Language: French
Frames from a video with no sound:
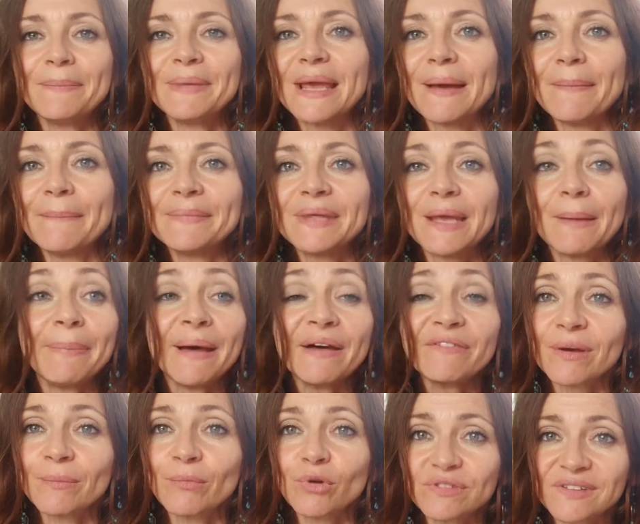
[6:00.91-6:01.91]
mais il n'y a pas
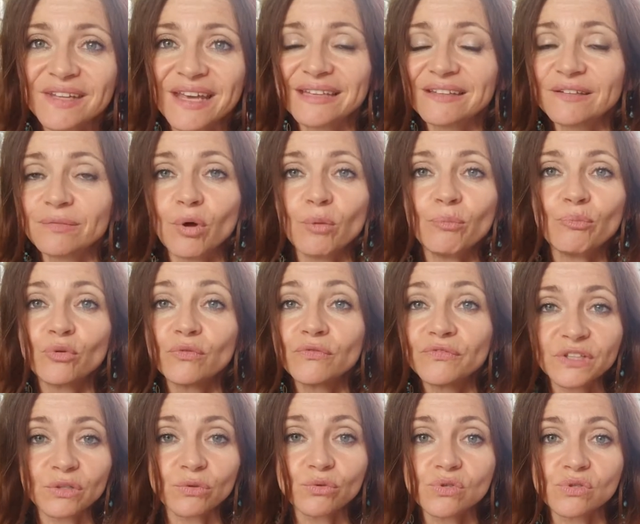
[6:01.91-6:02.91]
vraiment de traitement pour le
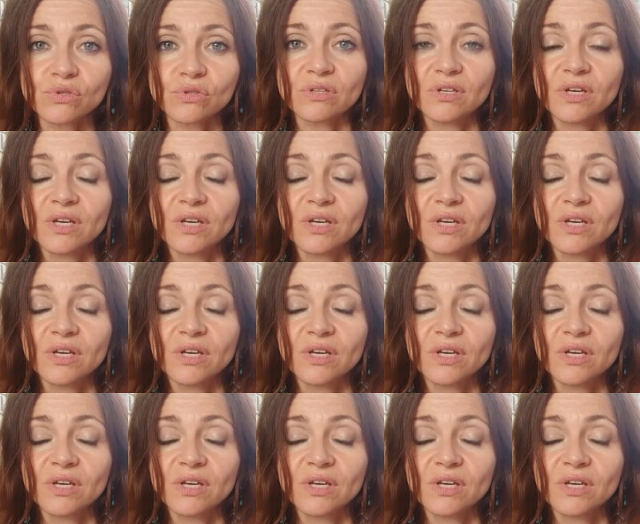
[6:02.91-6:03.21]
virus.